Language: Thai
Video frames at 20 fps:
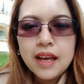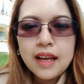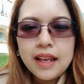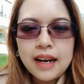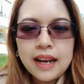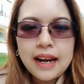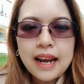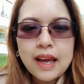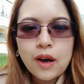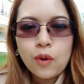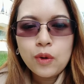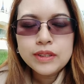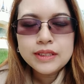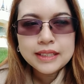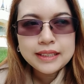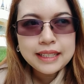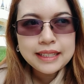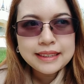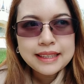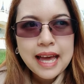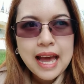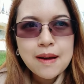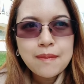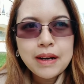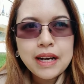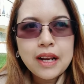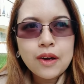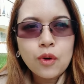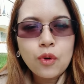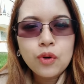หลายๆ คนจะติดตาม ห
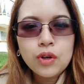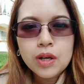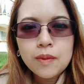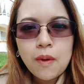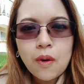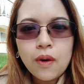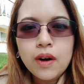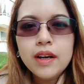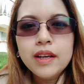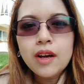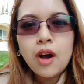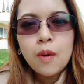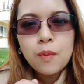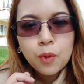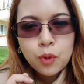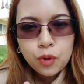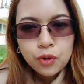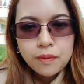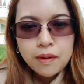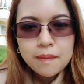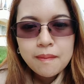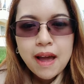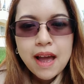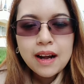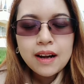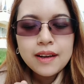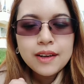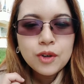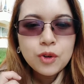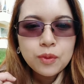ลาย ๆ คนก็บอกว่าเฮ้ยขอบคุณมาก ๆ
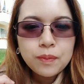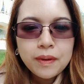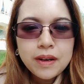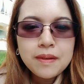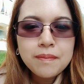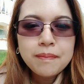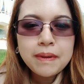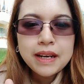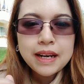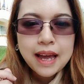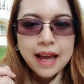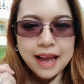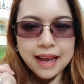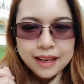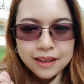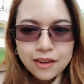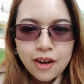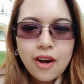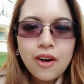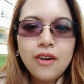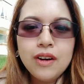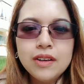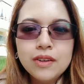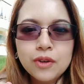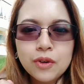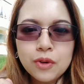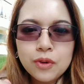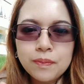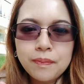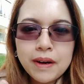เลยครูเปิลเป็นไอดอลหรือ
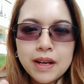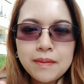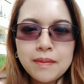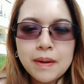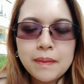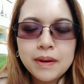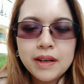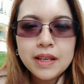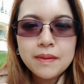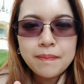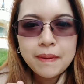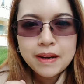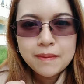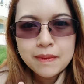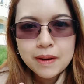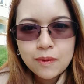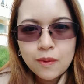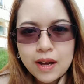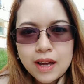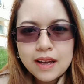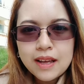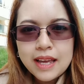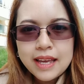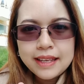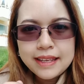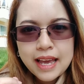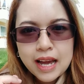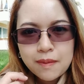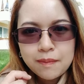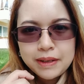ครูเปิลแบบเฮ้ยเป็นแบบว่า
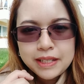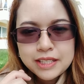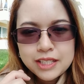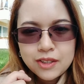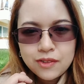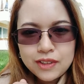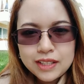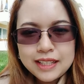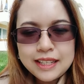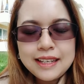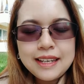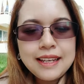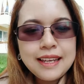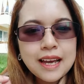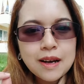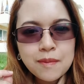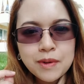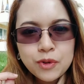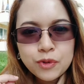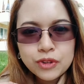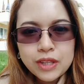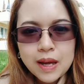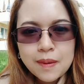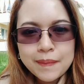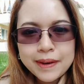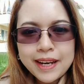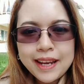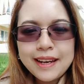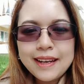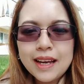อยากมีชีวิตที่ดีอยากมาอยู่ต่างป
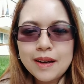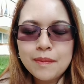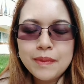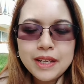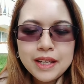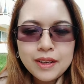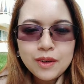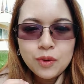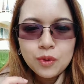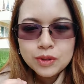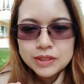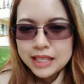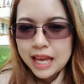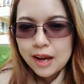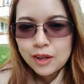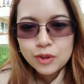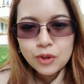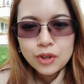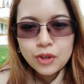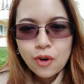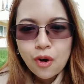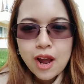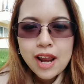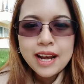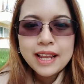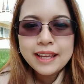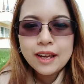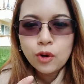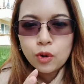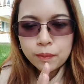ระเทศอยากมีลูกสาวตัวน้อยอะไร
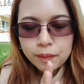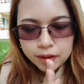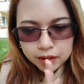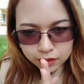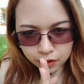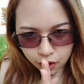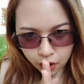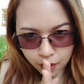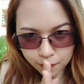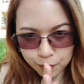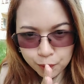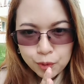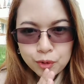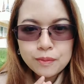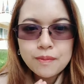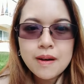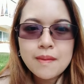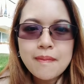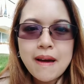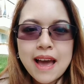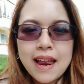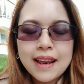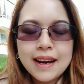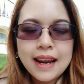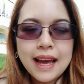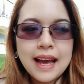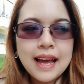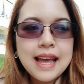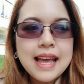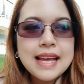เงี้ยครูเปิลก็ต้องขอบคุณมากๆเลย
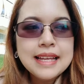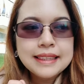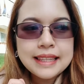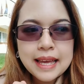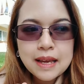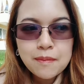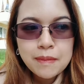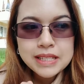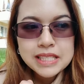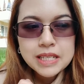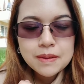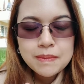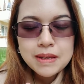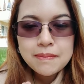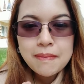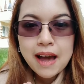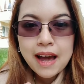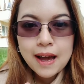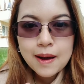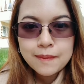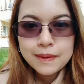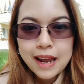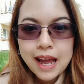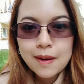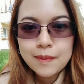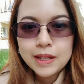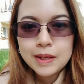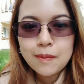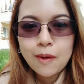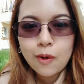นะคะแต่มันจะมีบางคำถาม
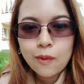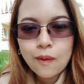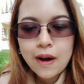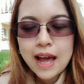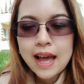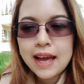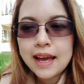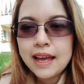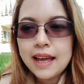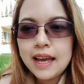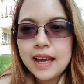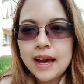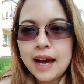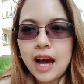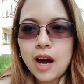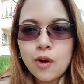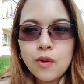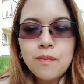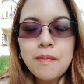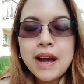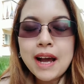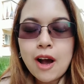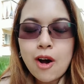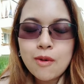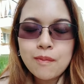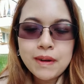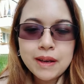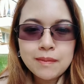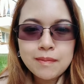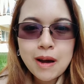ที่บอกว่าเขามาคอม
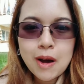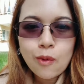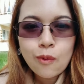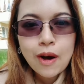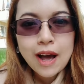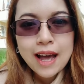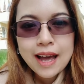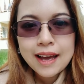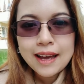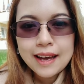เมนต์มาว่า